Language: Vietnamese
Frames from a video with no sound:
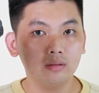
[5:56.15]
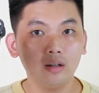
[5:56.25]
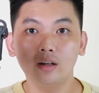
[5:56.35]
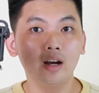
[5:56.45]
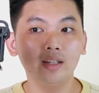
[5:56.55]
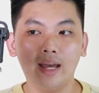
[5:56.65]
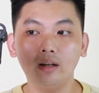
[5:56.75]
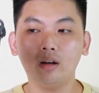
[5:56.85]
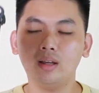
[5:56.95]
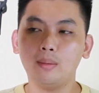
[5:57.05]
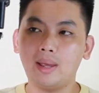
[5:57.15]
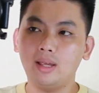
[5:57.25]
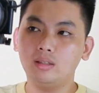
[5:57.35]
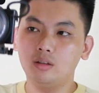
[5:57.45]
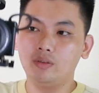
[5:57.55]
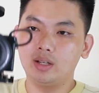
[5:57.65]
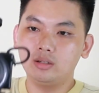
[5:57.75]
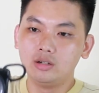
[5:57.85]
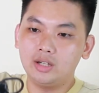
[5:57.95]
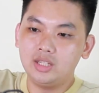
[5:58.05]
Rất là đơn giản thôi, các bạn chỉ
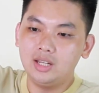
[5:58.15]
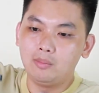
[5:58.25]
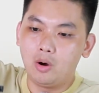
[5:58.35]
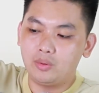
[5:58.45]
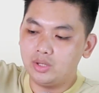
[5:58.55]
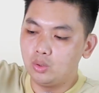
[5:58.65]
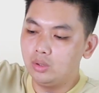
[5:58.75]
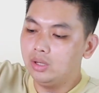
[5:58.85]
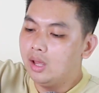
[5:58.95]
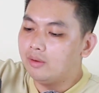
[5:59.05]
việc đưa cái chiếc gimbal này xuống